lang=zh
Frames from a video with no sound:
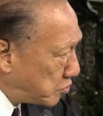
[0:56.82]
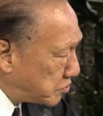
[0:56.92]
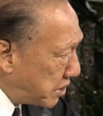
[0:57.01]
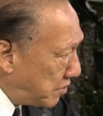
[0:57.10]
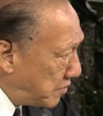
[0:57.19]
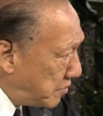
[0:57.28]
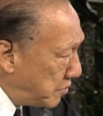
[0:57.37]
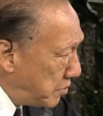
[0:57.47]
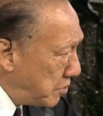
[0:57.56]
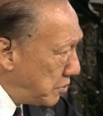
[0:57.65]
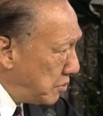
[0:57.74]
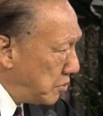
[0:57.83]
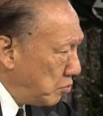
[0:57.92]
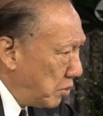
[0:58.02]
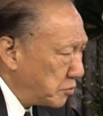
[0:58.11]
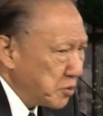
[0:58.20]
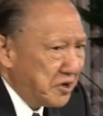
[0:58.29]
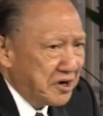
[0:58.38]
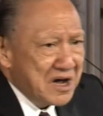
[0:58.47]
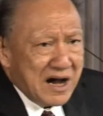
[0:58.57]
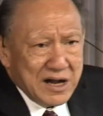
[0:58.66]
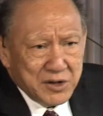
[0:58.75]
多少？我们对人
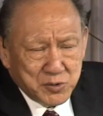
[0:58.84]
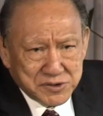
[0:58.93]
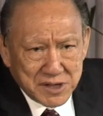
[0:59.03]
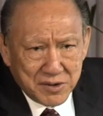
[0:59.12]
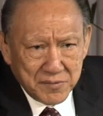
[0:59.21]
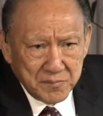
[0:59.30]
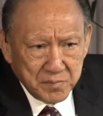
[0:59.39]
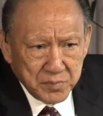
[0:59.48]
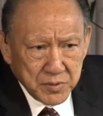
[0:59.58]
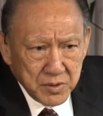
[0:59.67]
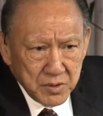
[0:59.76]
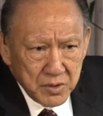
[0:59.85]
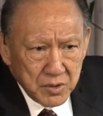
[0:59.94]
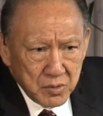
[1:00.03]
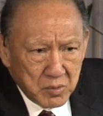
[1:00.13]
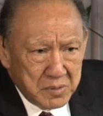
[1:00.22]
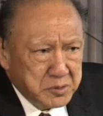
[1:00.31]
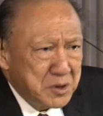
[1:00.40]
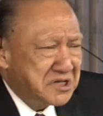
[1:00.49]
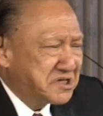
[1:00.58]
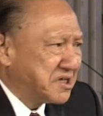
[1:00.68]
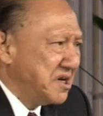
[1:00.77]
的爱多少？我们
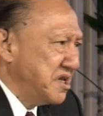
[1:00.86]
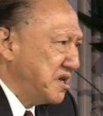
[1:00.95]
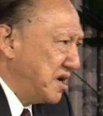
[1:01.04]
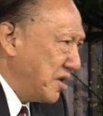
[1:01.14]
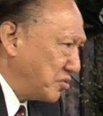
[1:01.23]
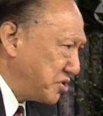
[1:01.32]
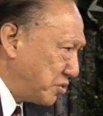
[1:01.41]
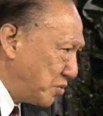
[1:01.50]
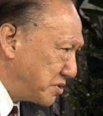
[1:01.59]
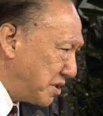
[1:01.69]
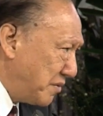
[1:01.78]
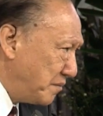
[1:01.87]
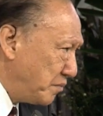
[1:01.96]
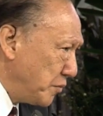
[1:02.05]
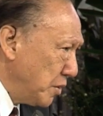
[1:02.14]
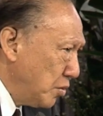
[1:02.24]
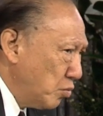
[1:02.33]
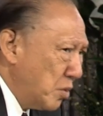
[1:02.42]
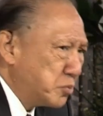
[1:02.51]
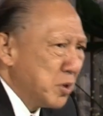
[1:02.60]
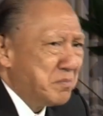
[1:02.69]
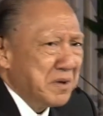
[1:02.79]
对真理的了解多少？我
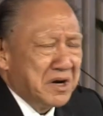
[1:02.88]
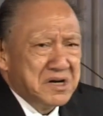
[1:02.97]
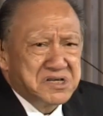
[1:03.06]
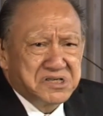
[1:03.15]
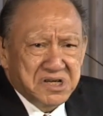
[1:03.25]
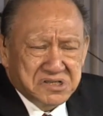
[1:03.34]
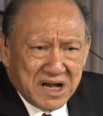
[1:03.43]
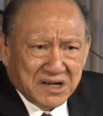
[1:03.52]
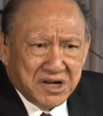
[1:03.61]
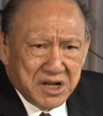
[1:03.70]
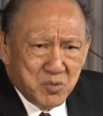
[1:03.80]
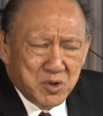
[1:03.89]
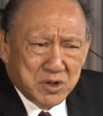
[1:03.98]
们对别人失上的灵